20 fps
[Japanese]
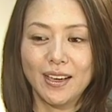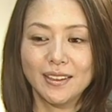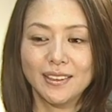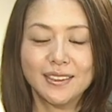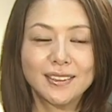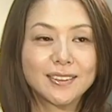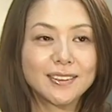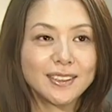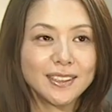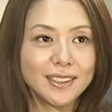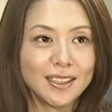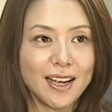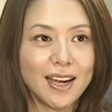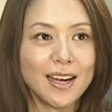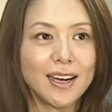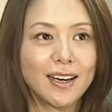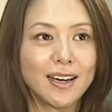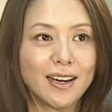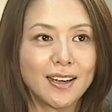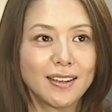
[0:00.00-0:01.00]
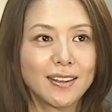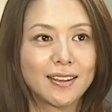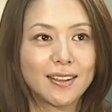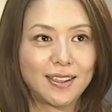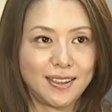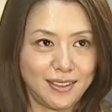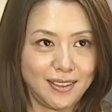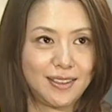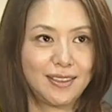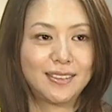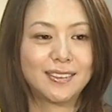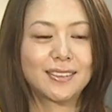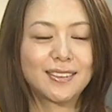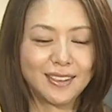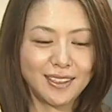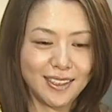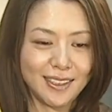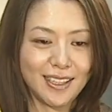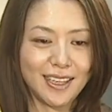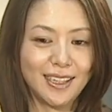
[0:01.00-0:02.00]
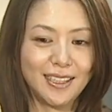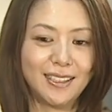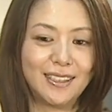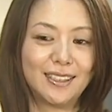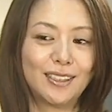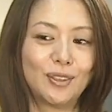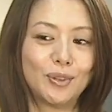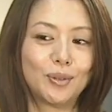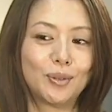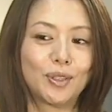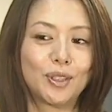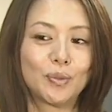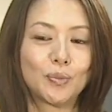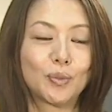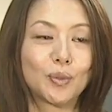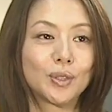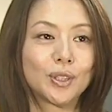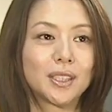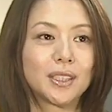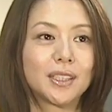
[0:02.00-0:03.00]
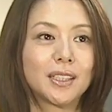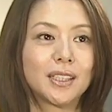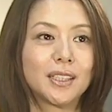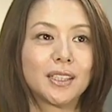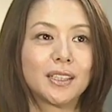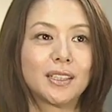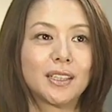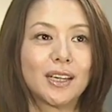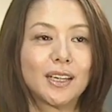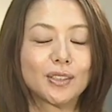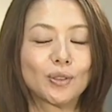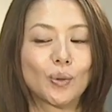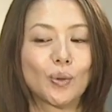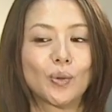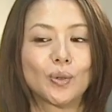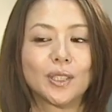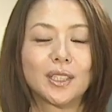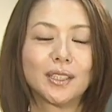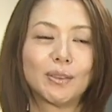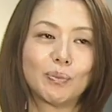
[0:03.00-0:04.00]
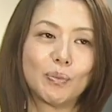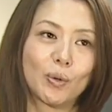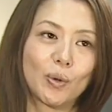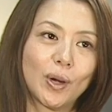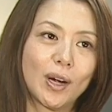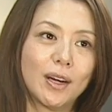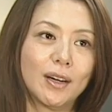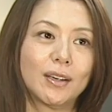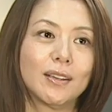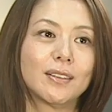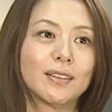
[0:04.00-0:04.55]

作りたいかった作りたいっていう気持ちがそこに向か